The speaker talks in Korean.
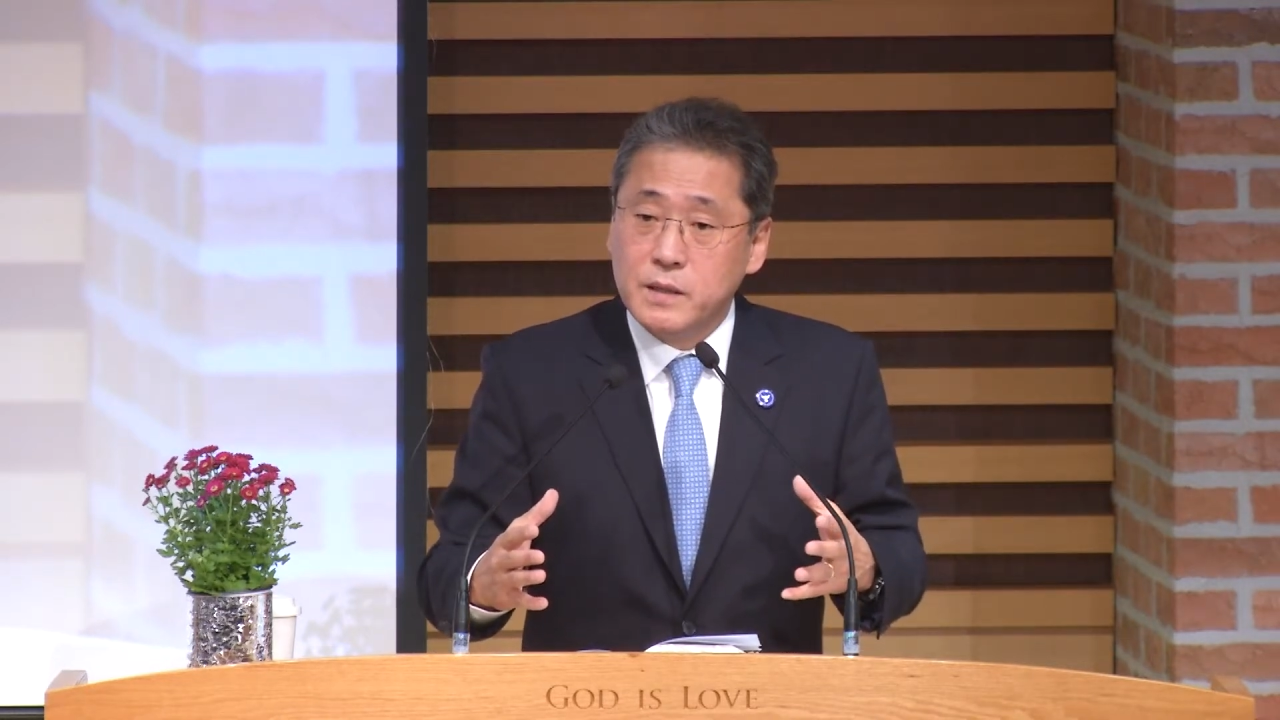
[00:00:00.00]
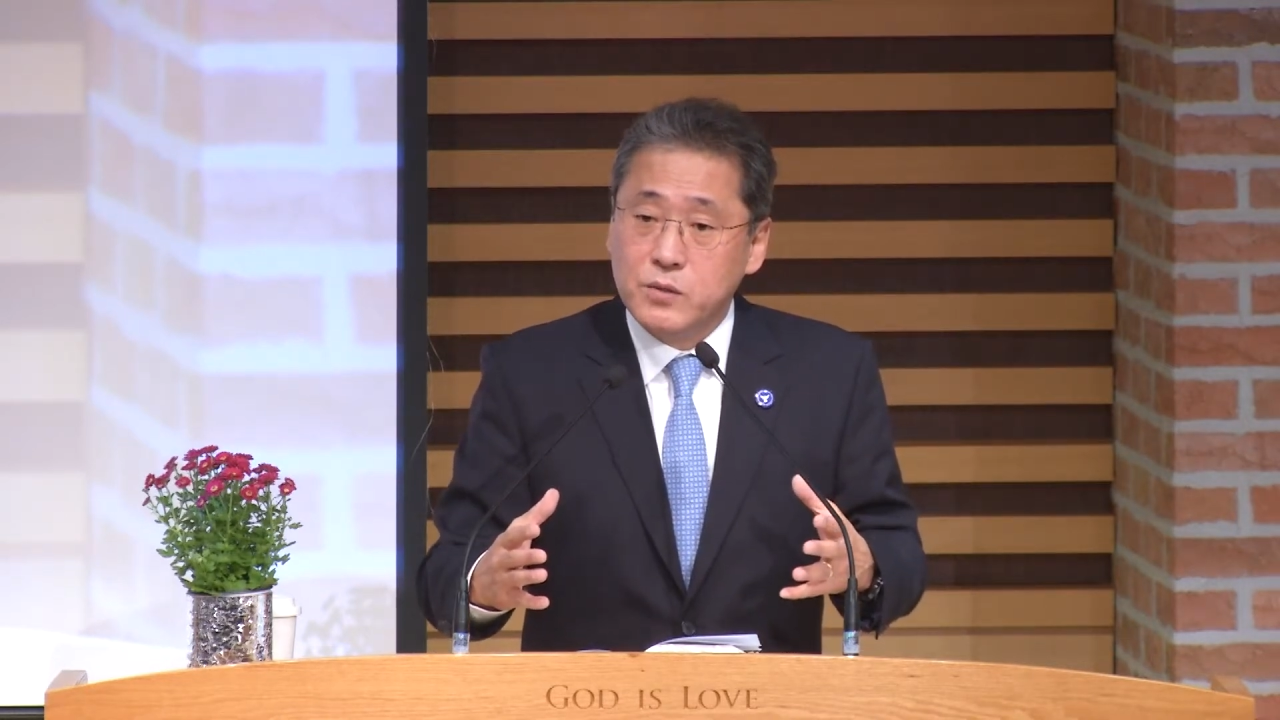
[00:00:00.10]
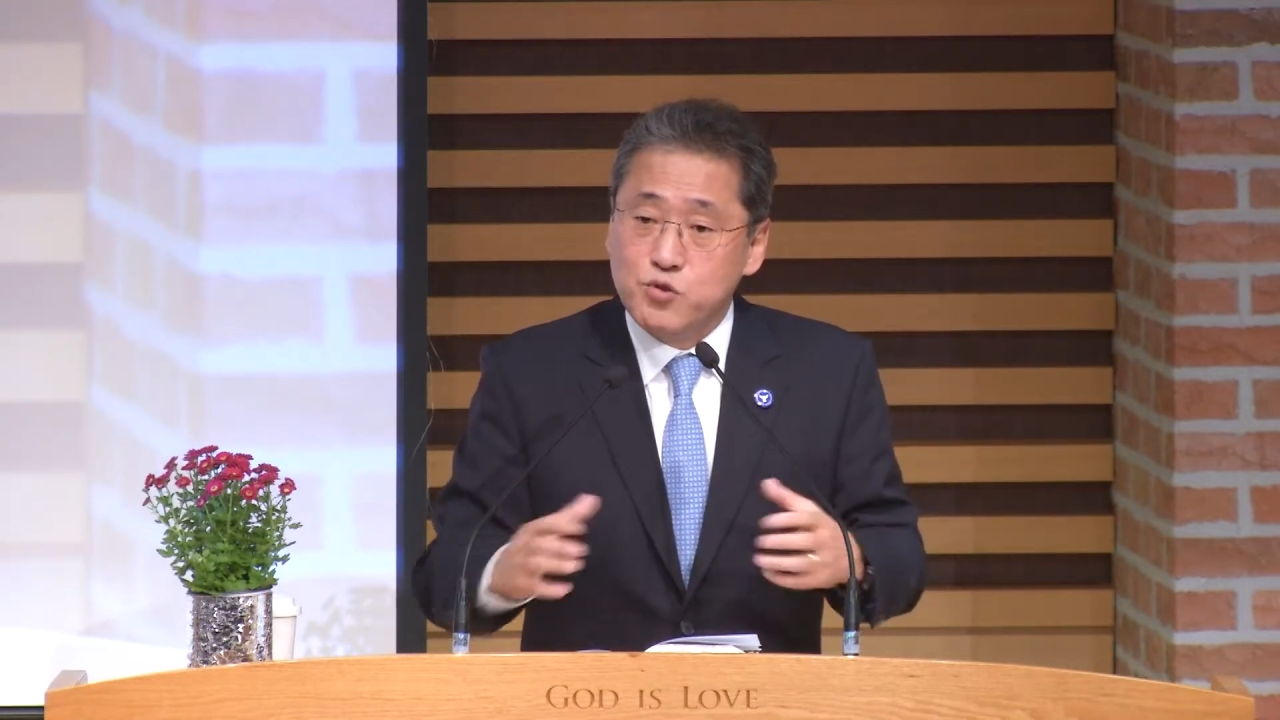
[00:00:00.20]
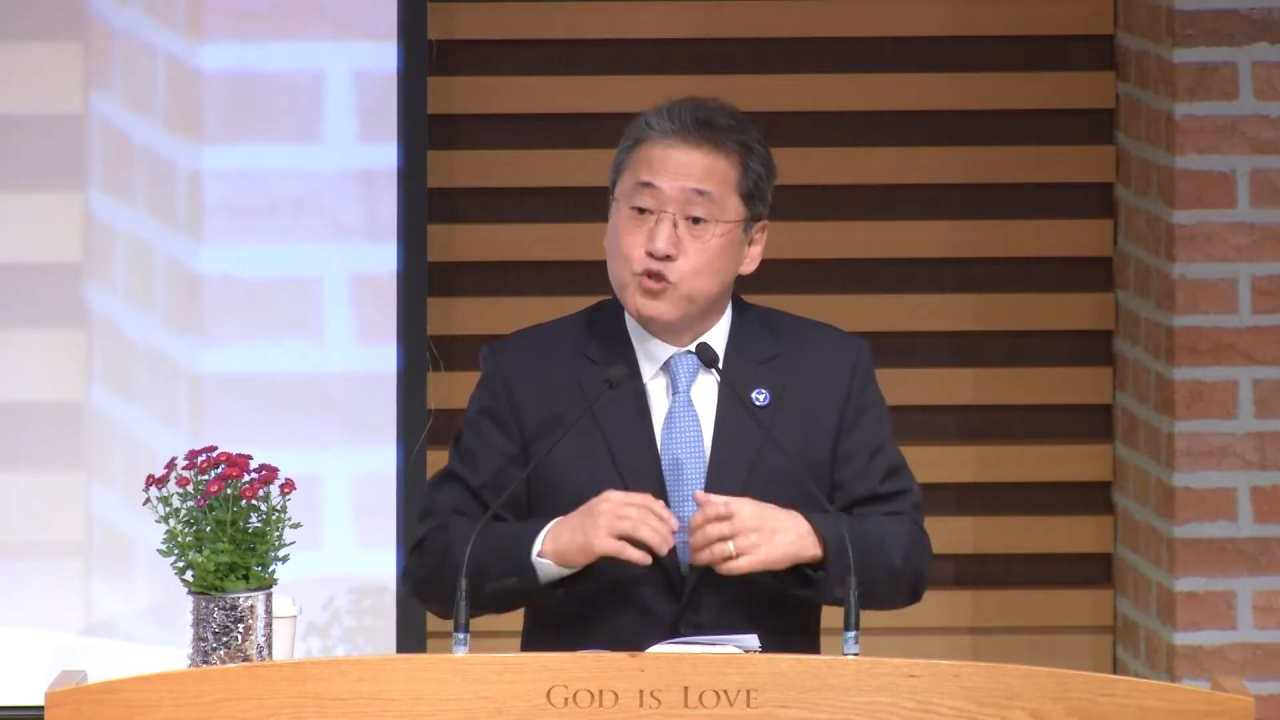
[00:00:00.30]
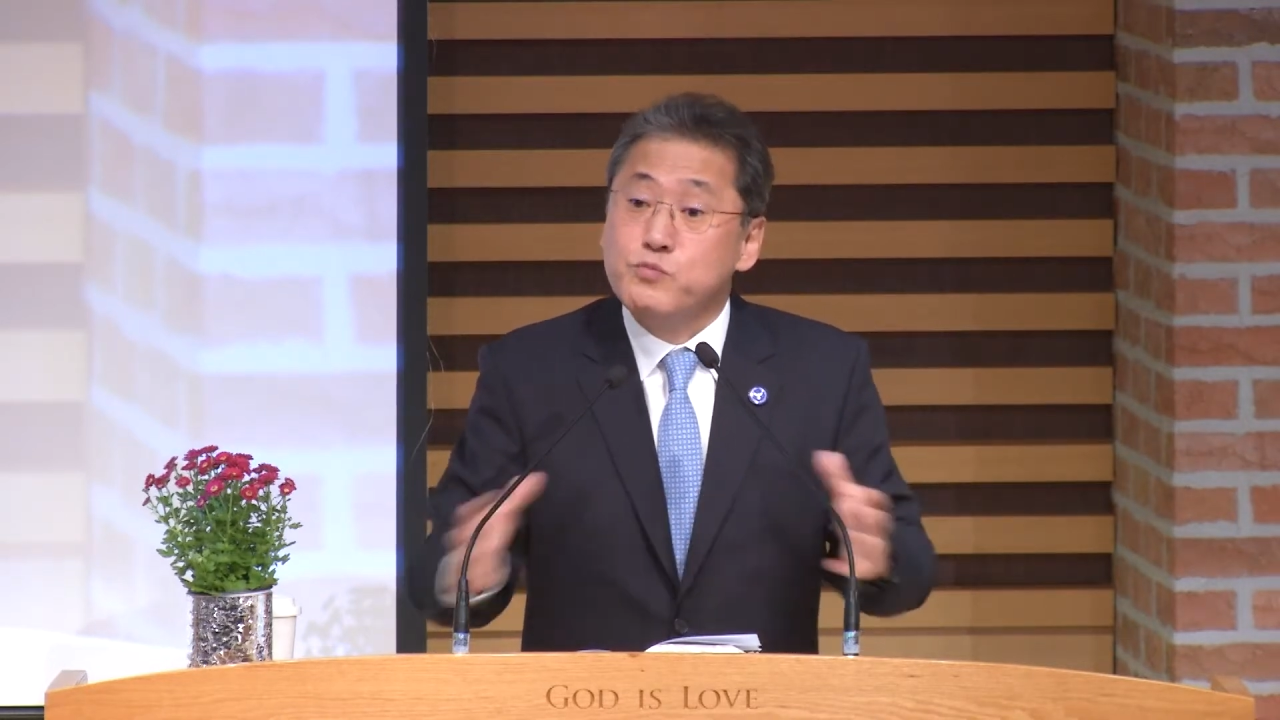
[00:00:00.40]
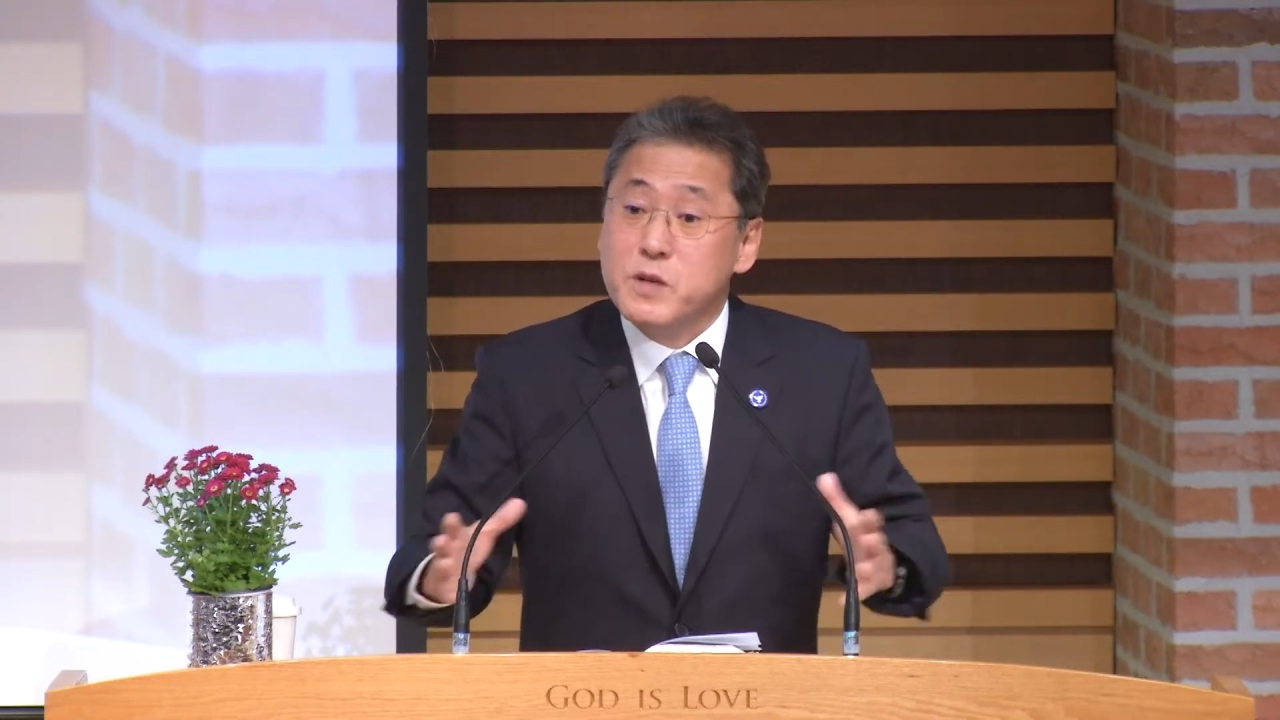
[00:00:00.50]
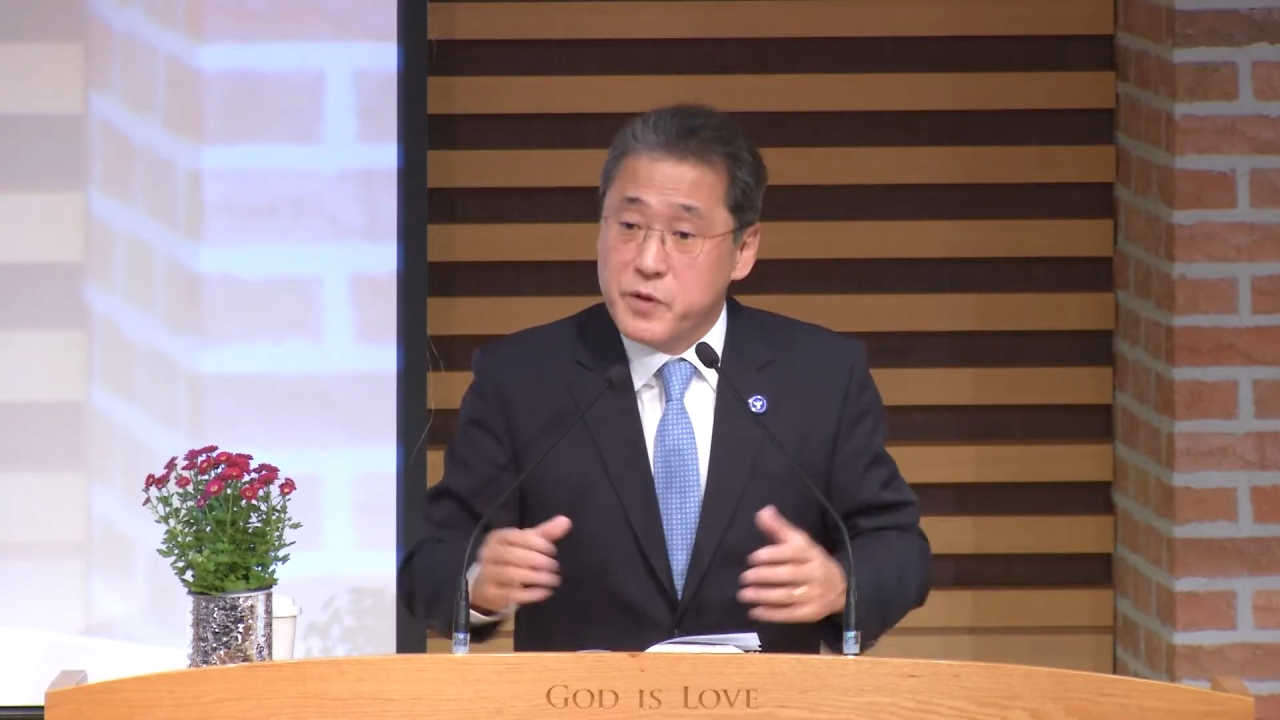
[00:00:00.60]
죽음을